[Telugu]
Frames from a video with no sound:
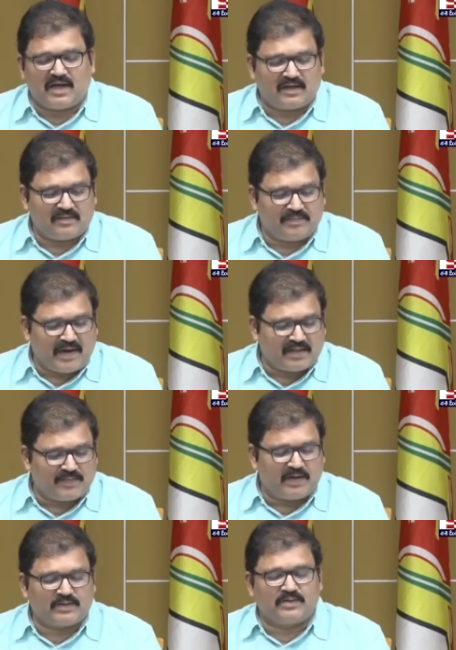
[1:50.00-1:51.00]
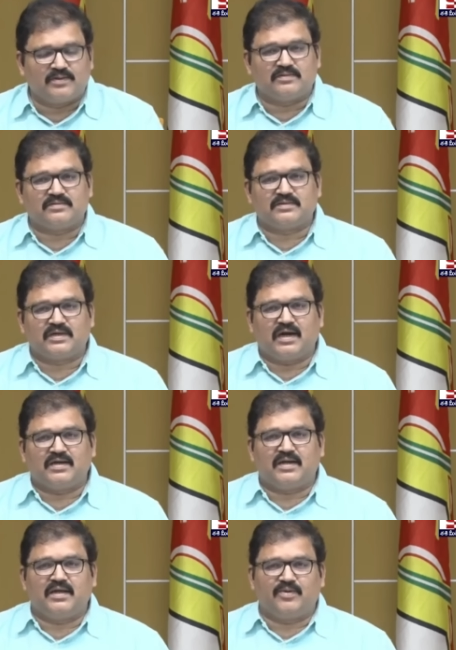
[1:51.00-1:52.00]
చాలా బాధపడుతూ
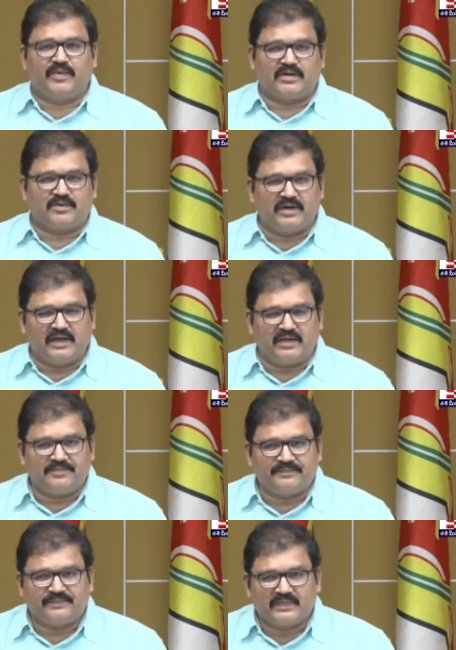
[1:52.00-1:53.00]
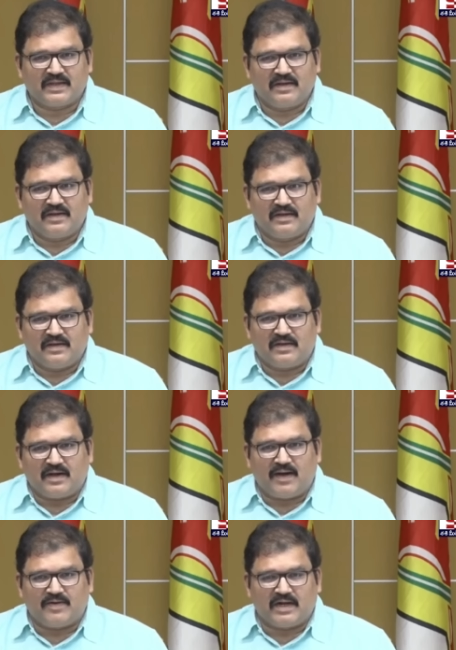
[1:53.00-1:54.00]
కంటనీరు పెట్టుకుని
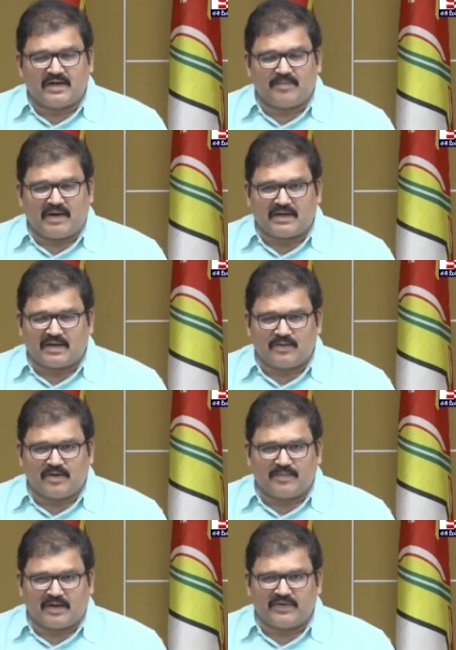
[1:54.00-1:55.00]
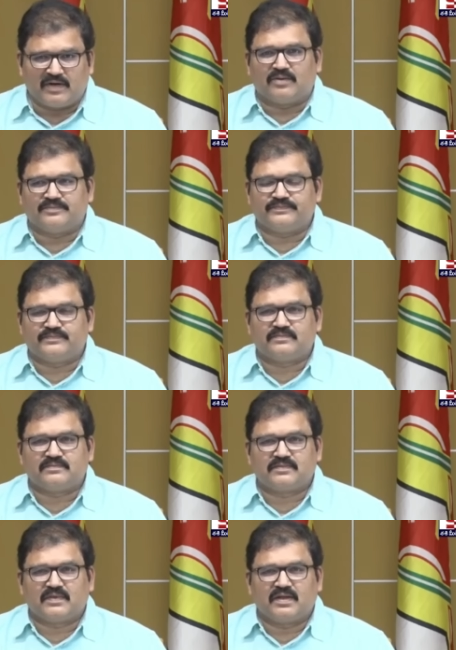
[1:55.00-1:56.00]
ఆవిడ అన్న మాటలు కూడా మనం విన్నాం
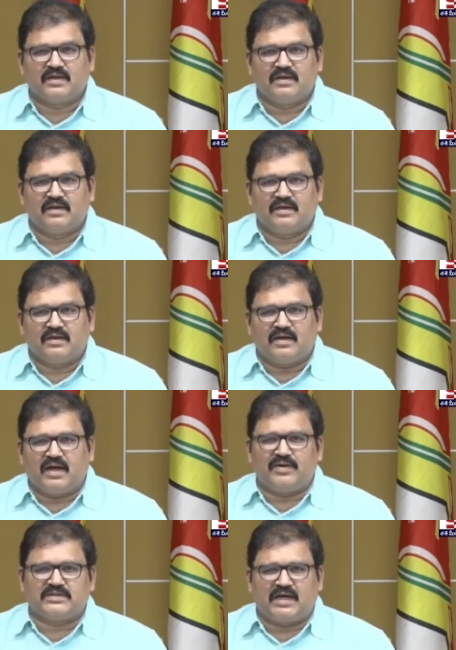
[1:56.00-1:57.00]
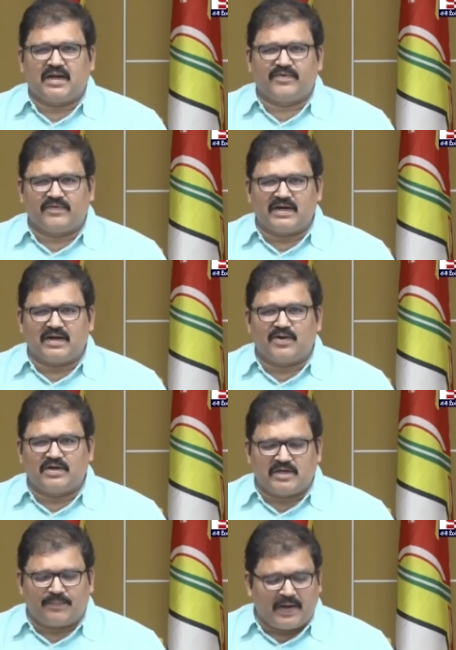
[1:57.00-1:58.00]
ఆవిడ చాలా
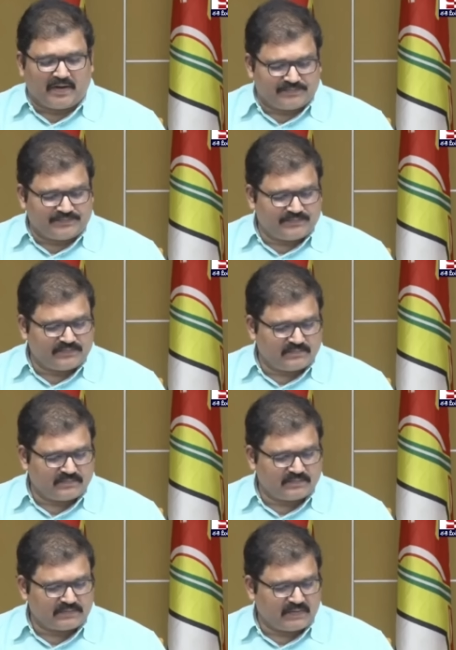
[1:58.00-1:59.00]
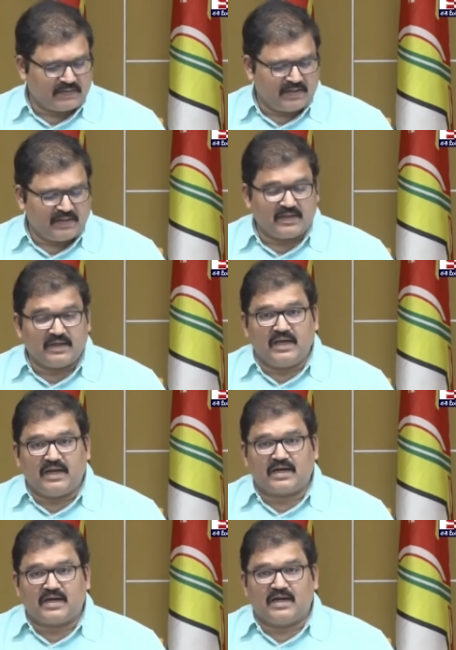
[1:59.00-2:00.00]
వివరంగా కూడా చెప్పారు
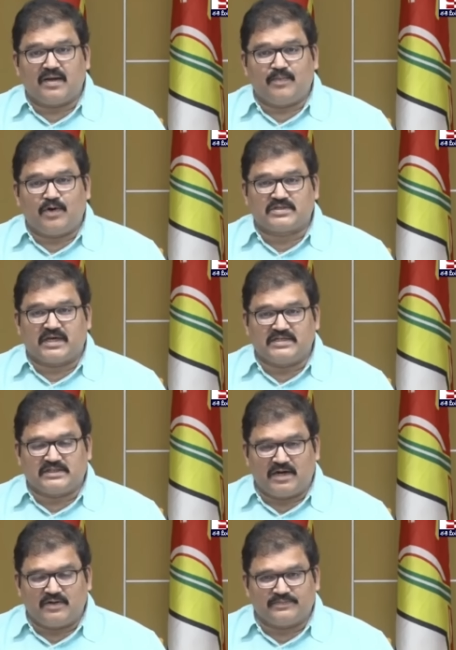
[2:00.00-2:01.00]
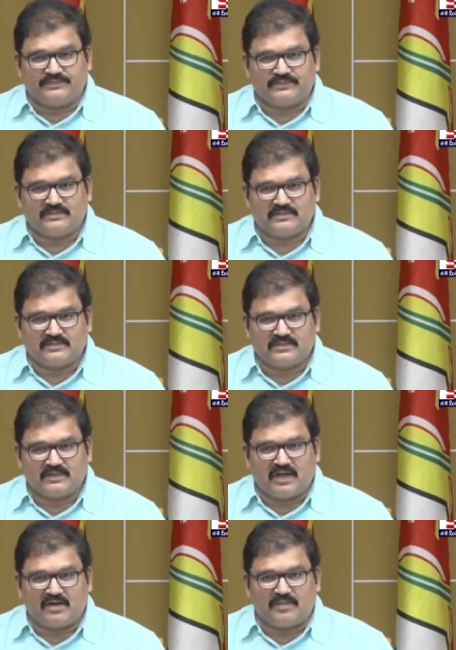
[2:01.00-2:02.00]
ఏ రకంగా మోసగించాడు
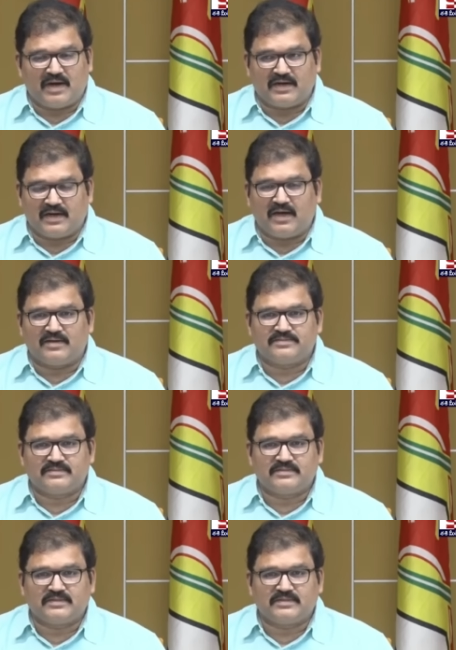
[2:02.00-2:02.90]
నన్ను మా అన్న